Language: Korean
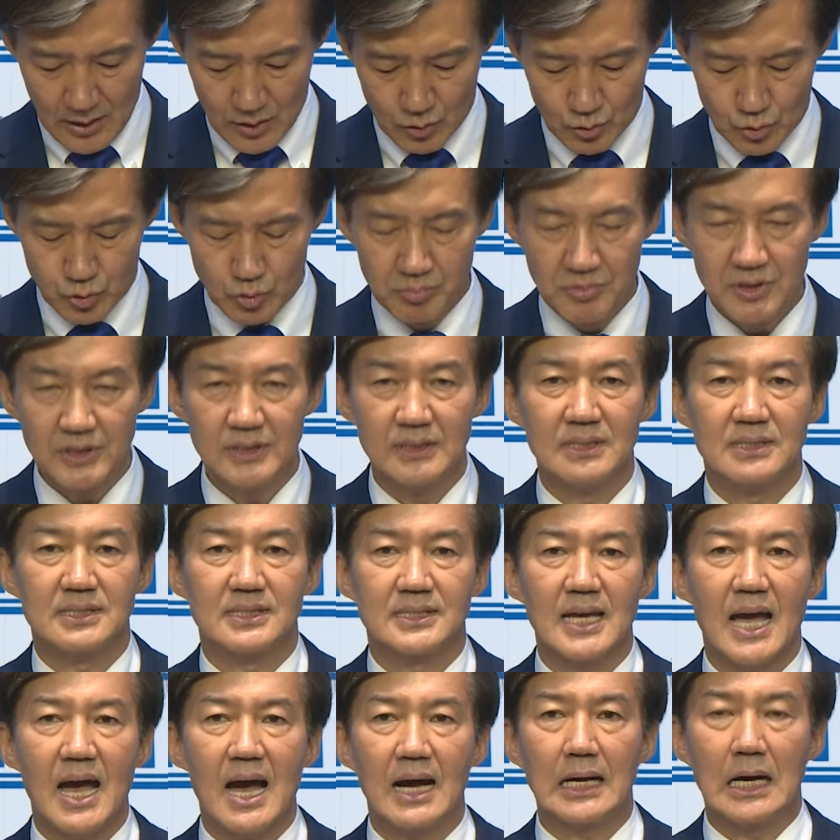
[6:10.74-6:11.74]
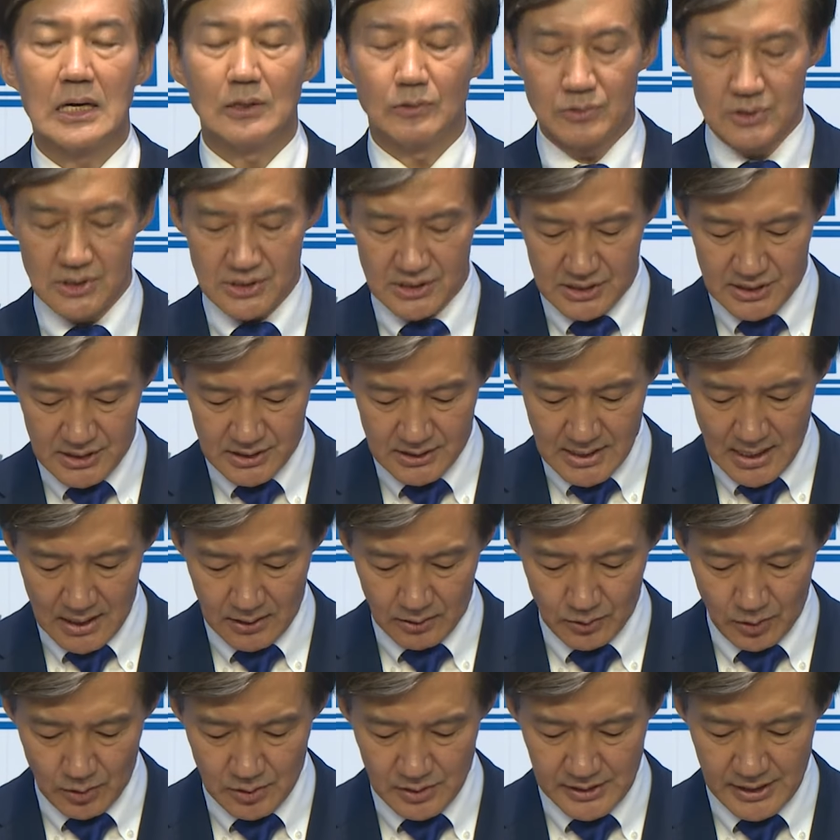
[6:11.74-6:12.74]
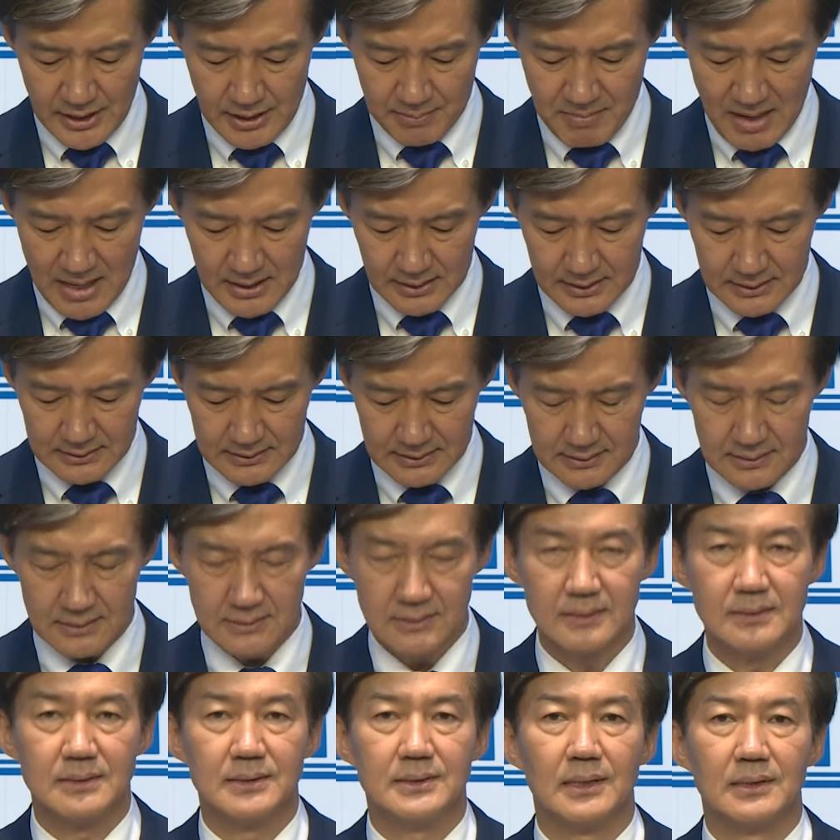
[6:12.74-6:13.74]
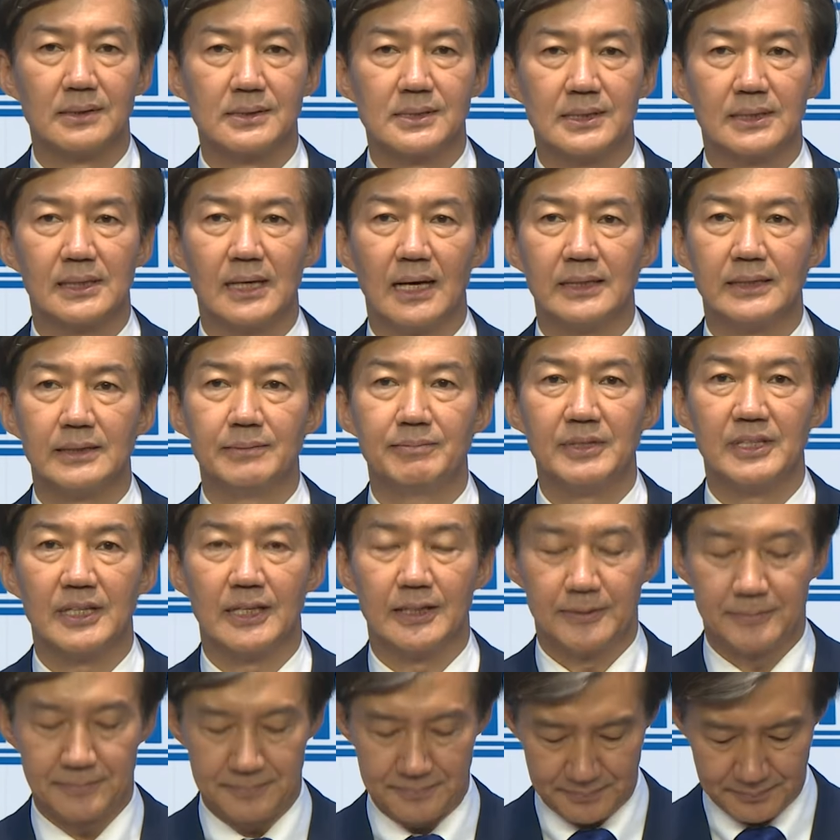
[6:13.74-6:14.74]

국민을 차가운 시장 논리에 맡기는 것은 정치가 아닙니다.